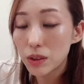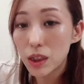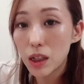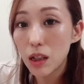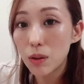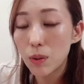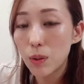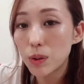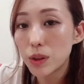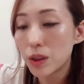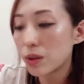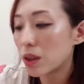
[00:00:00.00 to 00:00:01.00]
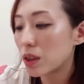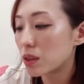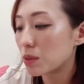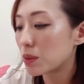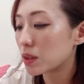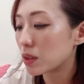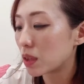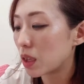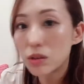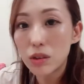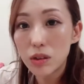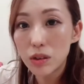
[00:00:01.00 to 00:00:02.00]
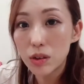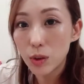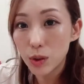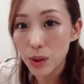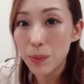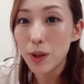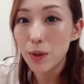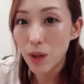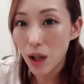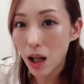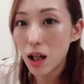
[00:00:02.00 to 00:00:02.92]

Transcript: 結構匂いがしますね飲んでみようか